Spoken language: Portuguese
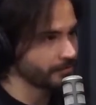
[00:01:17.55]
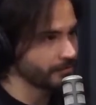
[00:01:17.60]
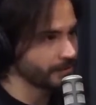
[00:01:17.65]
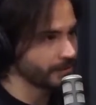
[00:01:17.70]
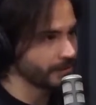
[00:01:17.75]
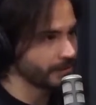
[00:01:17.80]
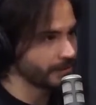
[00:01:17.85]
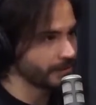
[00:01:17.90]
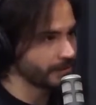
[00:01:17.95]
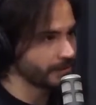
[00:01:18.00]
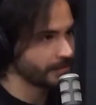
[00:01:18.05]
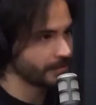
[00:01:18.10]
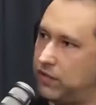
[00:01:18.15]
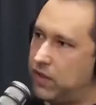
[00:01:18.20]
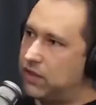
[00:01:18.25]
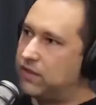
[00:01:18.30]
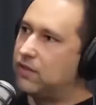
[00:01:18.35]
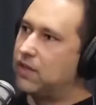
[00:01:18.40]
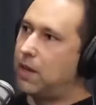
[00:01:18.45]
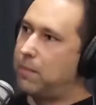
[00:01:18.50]
Eu gosto de
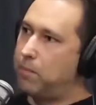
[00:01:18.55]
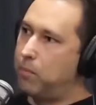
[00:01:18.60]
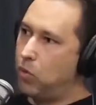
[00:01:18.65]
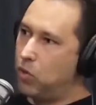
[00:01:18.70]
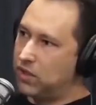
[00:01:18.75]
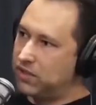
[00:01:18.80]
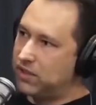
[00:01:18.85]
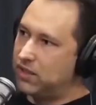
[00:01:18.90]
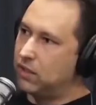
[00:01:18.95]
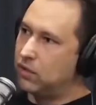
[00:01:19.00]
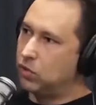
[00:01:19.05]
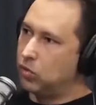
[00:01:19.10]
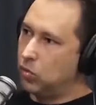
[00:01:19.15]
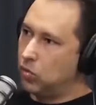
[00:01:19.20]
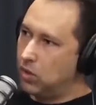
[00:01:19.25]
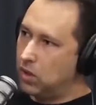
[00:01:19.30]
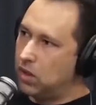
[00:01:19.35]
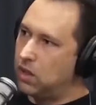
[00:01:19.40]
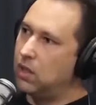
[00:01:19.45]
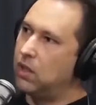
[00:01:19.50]
diversificar por
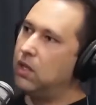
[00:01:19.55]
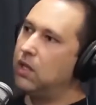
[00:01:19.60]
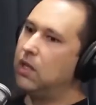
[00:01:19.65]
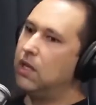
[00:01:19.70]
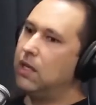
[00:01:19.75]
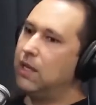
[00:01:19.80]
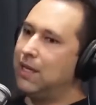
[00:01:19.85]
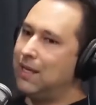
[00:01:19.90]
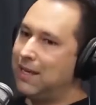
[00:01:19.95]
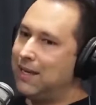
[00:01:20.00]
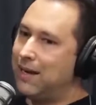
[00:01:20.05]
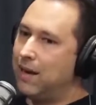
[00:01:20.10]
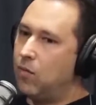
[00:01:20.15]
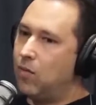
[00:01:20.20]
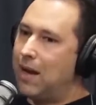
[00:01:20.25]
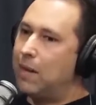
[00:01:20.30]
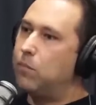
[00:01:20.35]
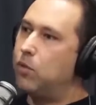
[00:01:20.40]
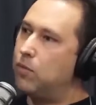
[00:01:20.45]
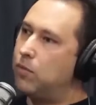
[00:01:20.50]
setor e
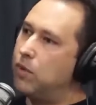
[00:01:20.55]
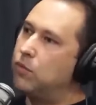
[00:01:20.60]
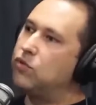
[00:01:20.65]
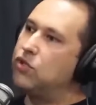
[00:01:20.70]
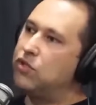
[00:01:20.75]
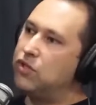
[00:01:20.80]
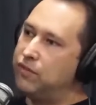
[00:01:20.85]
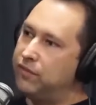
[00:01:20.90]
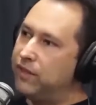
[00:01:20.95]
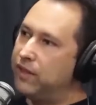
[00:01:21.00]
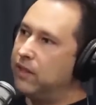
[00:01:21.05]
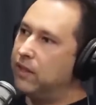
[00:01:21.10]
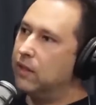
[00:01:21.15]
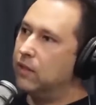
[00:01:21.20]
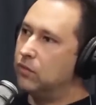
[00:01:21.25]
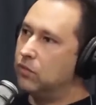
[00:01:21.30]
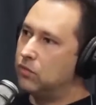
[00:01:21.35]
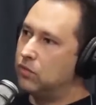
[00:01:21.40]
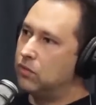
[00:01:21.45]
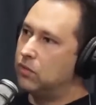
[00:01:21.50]
não abro mão de
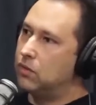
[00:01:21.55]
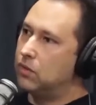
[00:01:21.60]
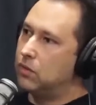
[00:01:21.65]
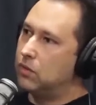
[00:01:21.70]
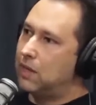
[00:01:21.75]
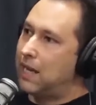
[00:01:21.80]
dividendos.